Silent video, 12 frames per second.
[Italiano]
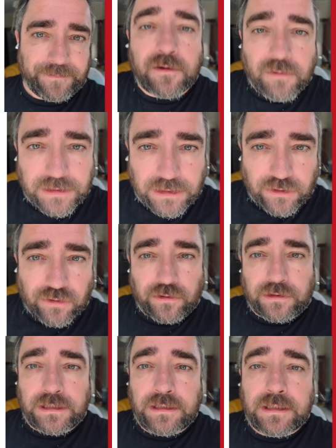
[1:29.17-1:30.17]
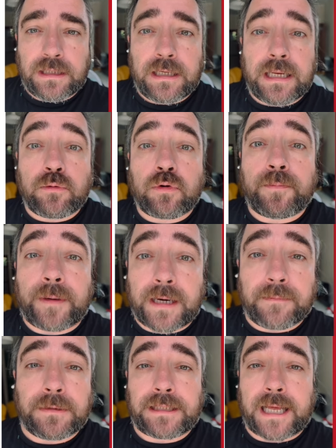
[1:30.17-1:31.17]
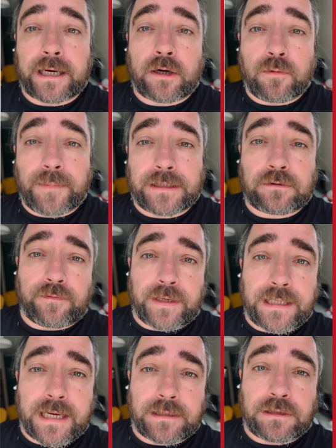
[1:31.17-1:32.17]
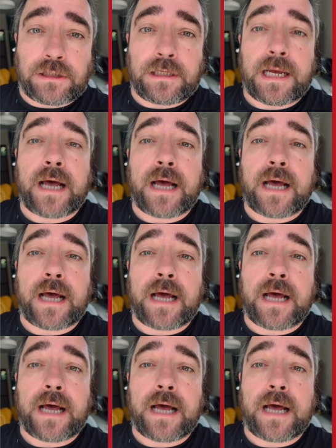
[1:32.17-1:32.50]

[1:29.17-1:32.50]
In questi giorni l'europarlamentare Roberto Vannacci